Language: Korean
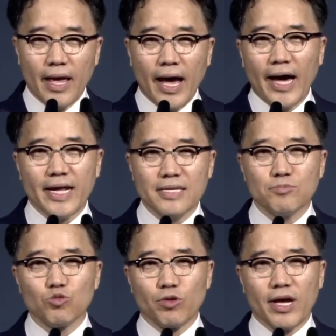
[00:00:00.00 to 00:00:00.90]

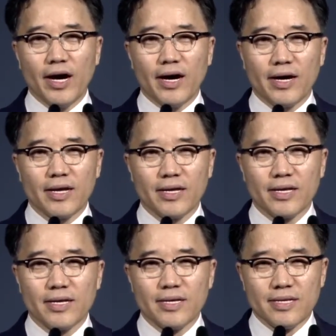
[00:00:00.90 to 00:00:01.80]
하나님은 우리가
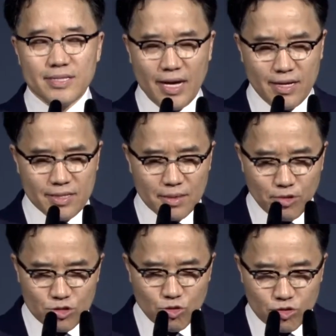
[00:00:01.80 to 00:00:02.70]
다
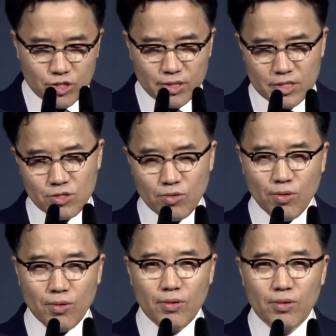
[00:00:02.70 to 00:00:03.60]
넘어지고
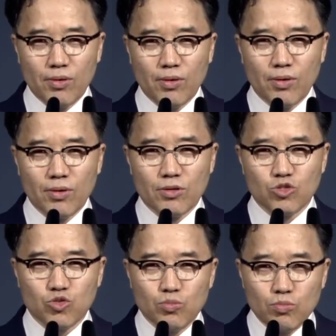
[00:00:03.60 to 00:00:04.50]
쓰러지고
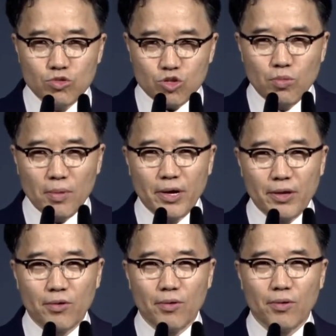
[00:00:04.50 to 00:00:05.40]
숨,
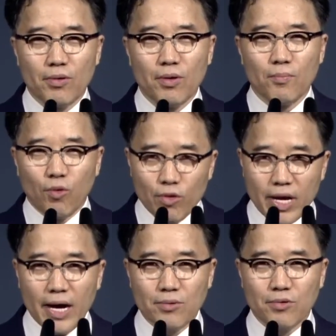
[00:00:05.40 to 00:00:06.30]
숨어버리고
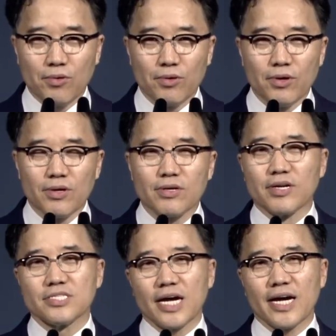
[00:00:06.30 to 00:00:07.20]
포기하고
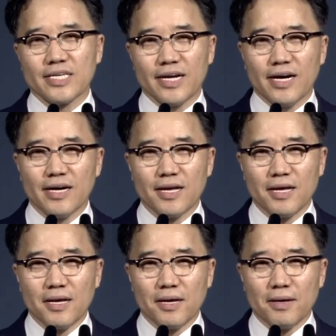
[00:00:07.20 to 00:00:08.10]
그런 자가 아니라
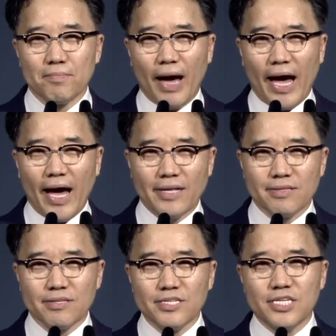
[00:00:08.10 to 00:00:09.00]

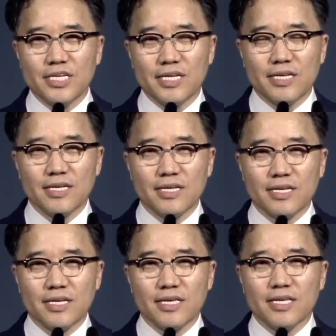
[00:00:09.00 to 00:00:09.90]
반드시
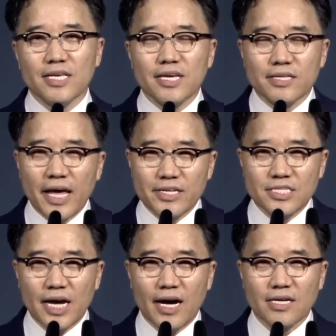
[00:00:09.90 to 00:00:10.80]
이겨내는
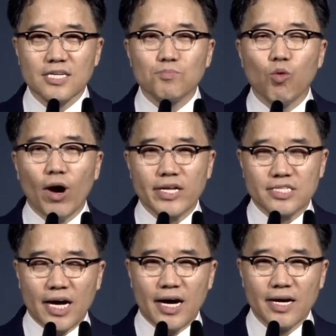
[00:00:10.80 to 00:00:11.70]
자, 극복하는
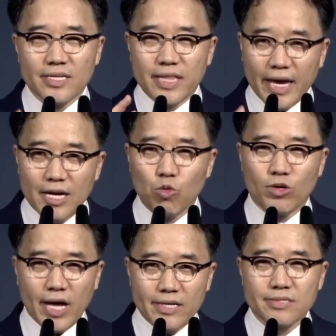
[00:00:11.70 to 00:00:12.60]
자 되기를
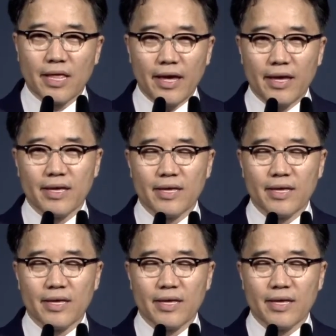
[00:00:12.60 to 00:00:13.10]
원하는데